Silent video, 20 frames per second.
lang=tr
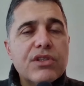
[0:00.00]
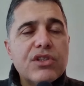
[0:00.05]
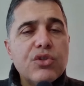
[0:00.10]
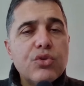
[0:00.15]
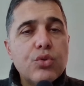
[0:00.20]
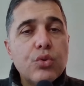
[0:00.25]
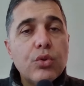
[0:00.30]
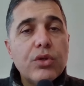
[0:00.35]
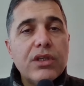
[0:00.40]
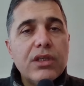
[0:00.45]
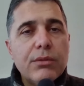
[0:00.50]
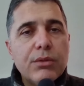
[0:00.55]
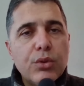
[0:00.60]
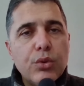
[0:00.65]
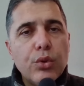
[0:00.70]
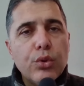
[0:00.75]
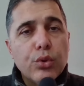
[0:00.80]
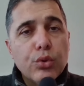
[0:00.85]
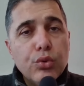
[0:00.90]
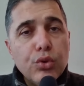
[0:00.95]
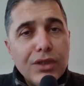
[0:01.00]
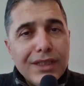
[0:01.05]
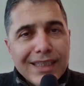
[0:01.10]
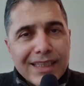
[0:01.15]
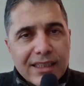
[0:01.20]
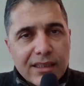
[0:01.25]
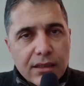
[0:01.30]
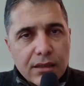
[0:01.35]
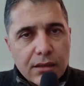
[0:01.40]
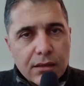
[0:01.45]
için çok iyi bir görüntü
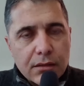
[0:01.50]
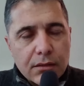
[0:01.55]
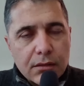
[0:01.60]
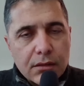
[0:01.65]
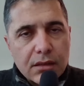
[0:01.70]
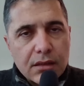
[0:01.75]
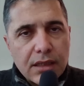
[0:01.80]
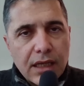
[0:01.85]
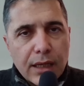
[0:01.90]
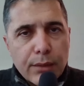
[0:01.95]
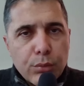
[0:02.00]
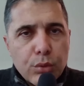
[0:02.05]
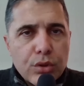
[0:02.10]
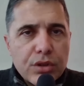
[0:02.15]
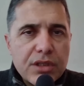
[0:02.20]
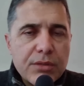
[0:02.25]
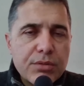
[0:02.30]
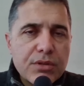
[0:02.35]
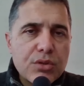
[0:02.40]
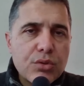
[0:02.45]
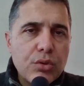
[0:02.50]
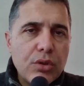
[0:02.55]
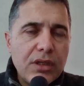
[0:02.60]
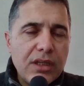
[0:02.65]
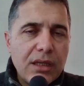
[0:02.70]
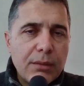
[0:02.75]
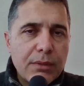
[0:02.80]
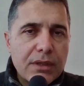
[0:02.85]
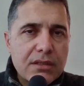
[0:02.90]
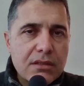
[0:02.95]
değil. Yani bunu kimse
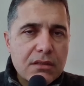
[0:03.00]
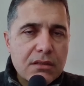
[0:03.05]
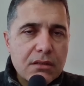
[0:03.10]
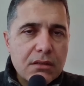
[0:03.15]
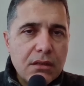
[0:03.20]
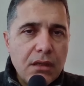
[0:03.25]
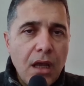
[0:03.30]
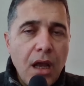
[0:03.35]
söyleyemez.